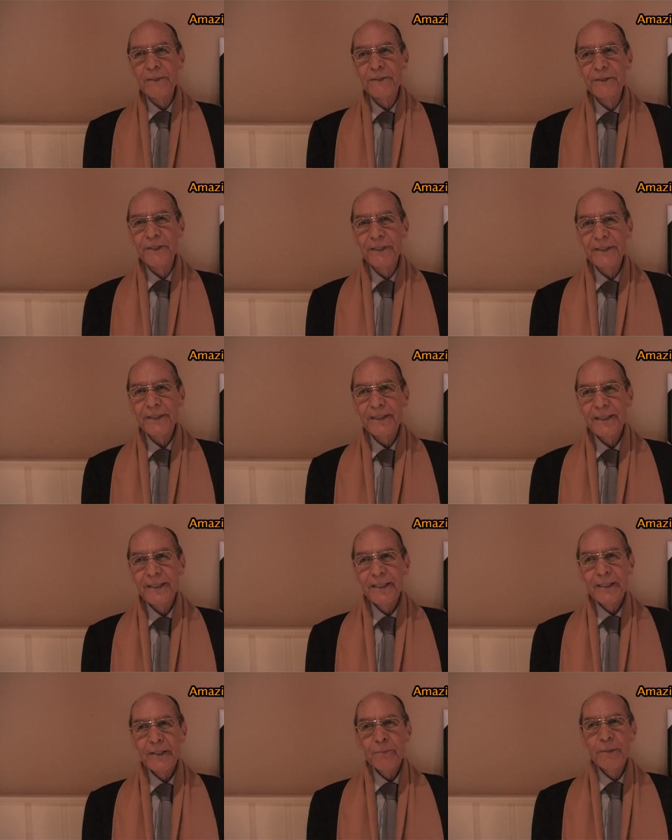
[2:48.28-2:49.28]
نظن
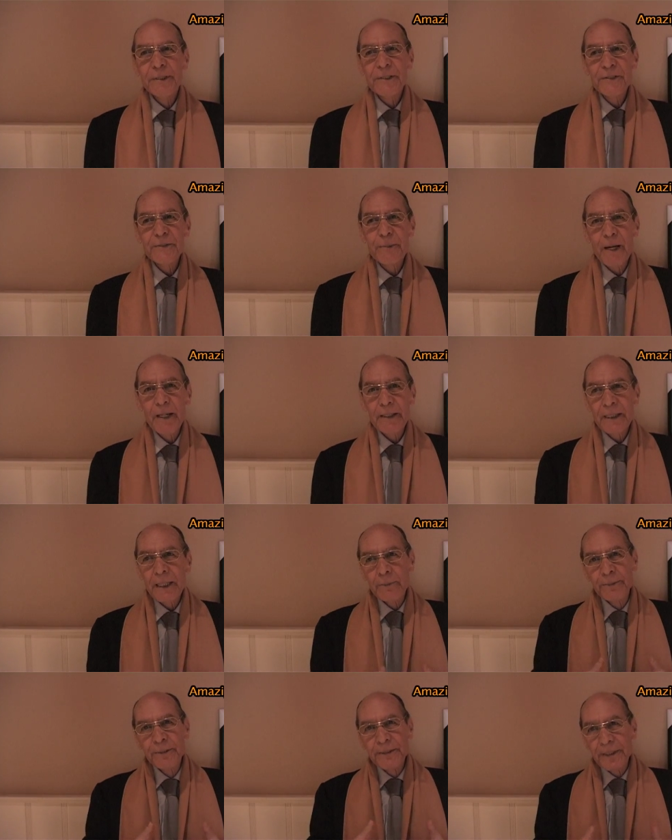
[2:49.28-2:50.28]
بالنسبة
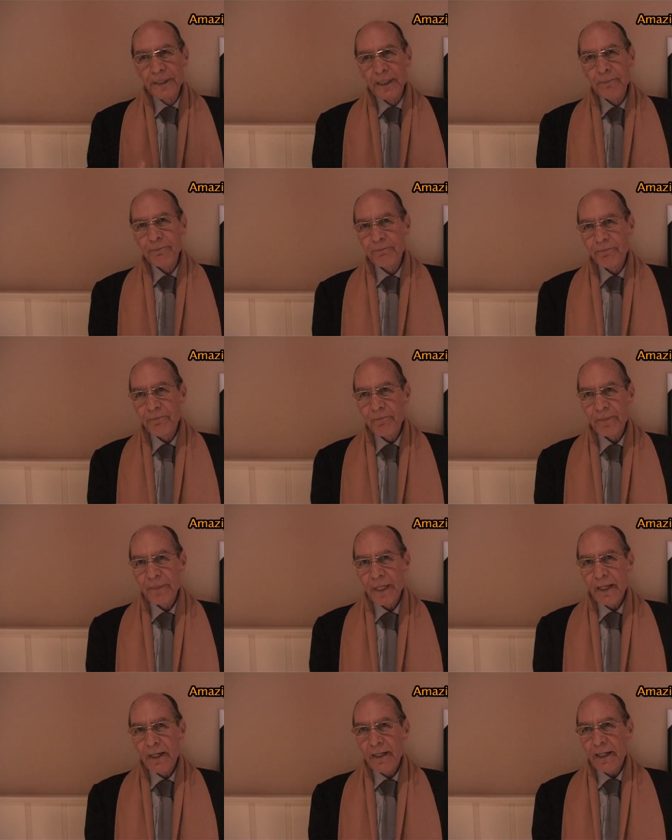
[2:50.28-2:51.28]
لعبد الكريم
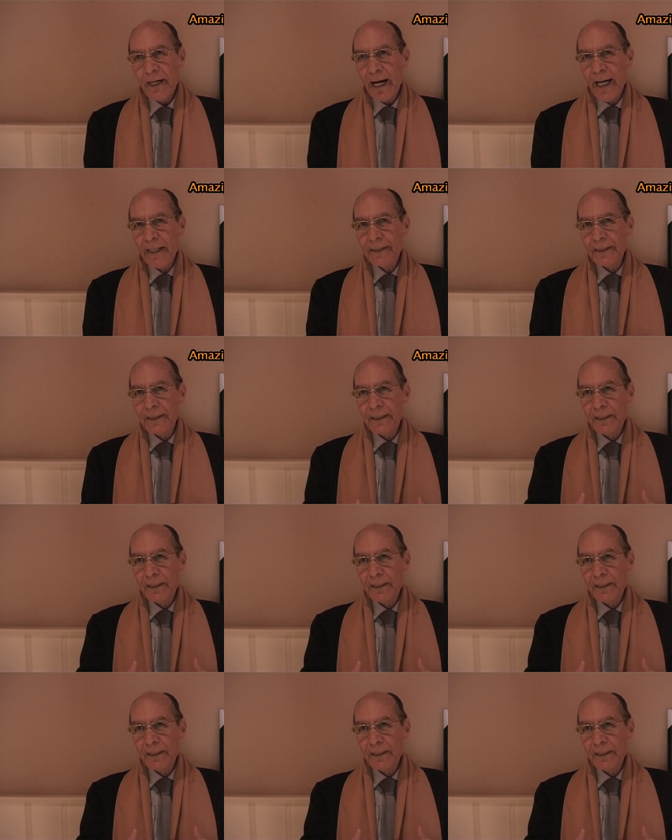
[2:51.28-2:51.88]
غانا